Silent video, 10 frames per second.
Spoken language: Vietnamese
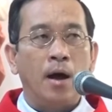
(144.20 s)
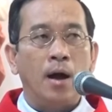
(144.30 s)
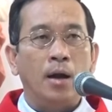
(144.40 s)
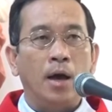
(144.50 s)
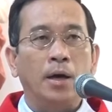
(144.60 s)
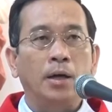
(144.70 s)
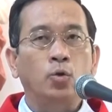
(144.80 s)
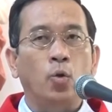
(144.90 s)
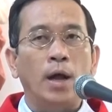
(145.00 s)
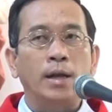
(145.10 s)
lợi
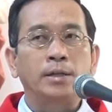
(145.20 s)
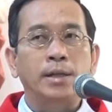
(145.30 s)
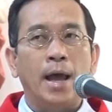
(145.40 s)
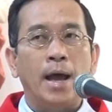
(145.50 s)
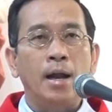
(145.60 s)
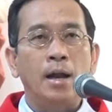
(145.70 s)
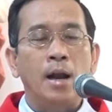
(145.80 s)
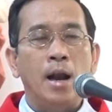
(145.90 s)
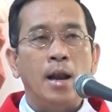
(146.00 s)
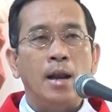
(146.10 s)
ích của ánh sáng
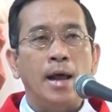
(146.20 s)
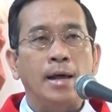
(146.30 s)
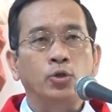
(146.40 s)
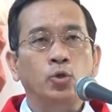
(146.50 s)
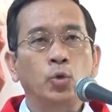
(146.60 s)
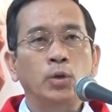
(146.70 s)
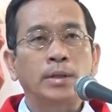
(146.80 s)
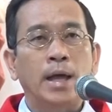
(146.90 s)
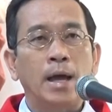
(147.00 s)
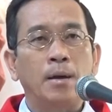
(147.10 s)
là xua
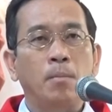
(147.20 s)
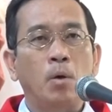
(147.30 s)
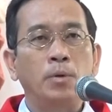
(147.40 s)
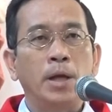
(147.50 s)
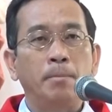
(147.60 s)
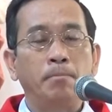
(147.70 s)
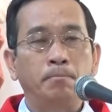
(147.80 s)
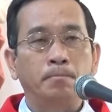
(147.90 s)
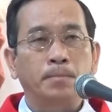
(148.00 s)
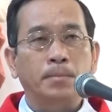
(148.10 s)
tan bóng đêm
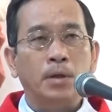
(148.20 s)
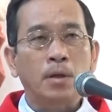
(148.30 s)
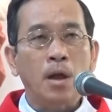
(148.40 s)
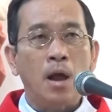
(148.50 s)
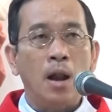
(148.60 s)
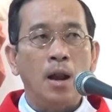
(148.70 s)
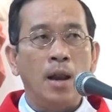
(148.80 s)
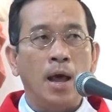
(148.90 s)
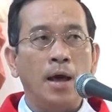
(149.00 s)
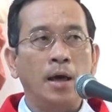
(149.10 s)

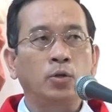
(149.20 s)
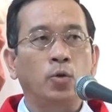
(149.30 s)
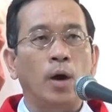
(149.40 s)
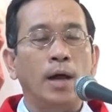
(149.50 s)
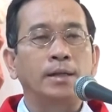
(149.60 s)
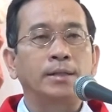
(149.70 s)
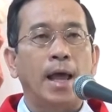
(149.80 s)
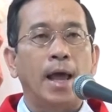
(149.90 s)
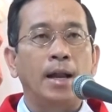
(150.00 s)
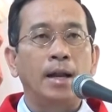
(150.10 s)
lợi ích của ánh
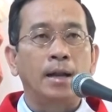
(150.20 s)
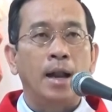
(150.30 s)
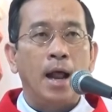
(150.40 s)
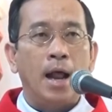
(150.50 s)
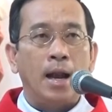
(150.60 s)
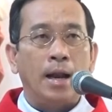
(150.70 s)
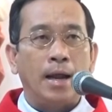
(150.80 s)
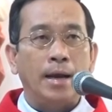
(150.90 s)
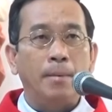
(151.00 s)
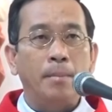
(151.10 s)
sáng
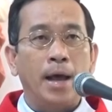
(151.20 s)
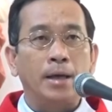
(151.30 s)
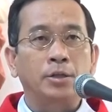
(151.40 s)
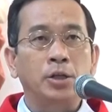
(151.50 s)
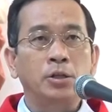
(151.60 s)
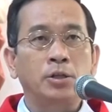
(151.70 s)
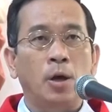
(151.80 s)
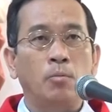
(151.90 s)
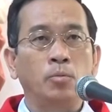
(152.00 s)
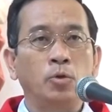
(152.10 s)
là đem lại sức
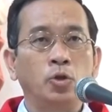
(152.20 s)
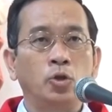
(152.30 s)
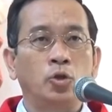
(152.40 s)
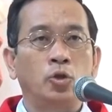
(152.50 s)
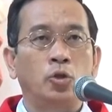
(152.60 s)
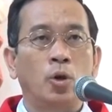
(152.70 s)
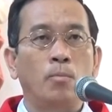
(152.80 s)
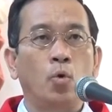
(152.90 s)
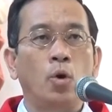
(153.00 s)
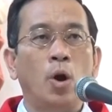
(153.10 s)
sống cho
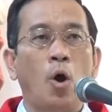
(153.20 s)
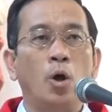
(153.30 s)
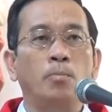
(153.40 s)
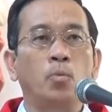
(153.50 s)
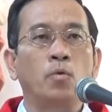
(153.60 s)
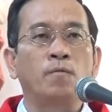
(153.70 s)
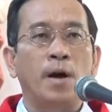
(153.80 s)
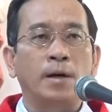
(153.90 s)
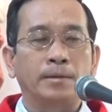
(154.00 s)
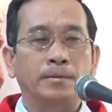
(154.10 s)
muôn loài muôn vật